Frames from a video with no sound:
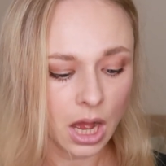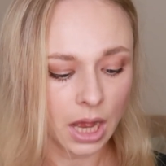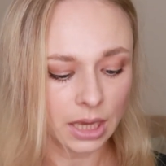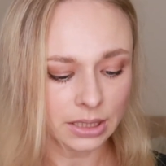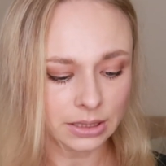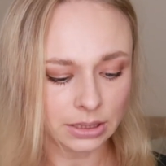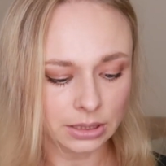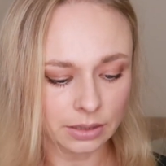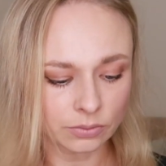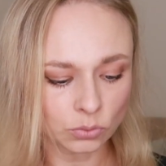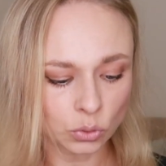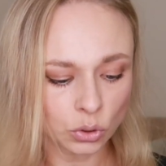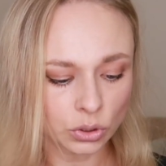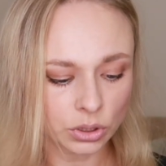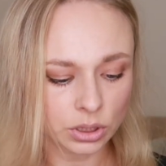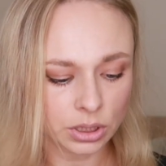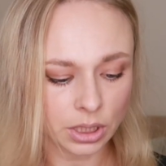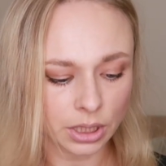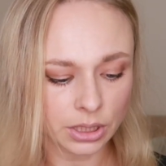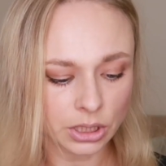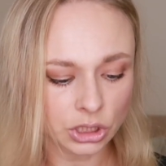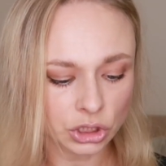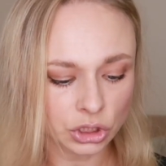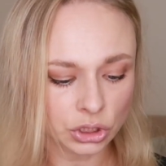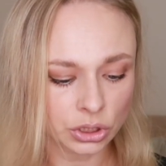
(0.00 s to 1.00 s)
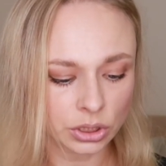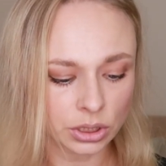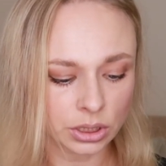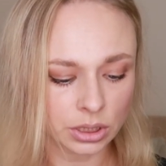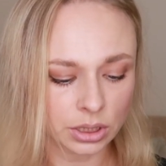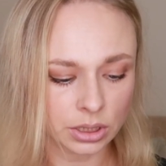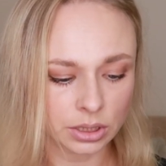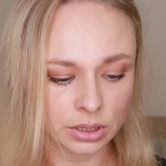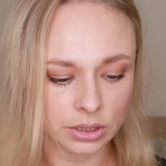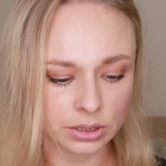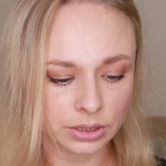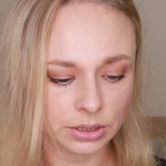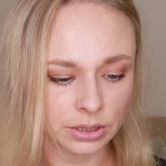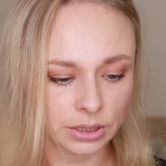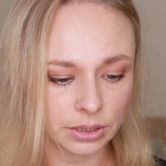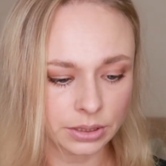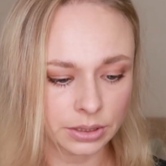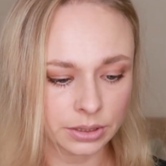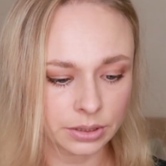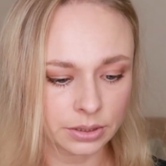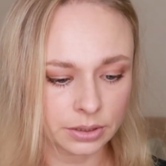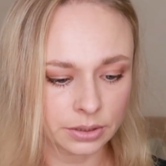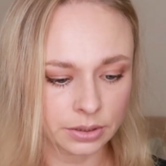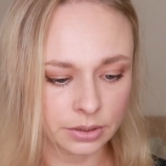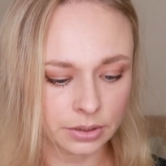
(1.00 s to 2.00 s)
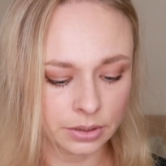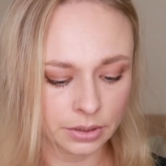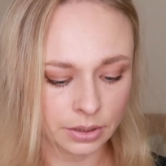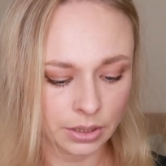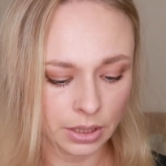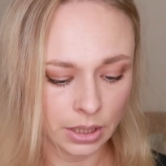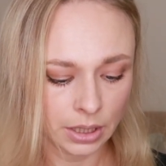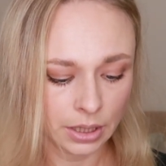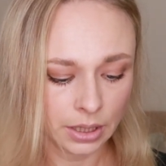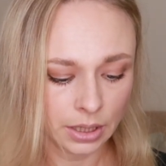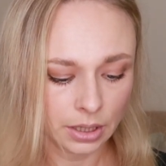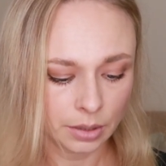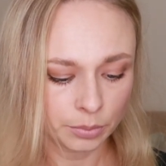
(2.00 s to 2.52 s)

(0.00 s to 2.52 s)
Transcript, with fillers: Основное, это, конечно, здесь э,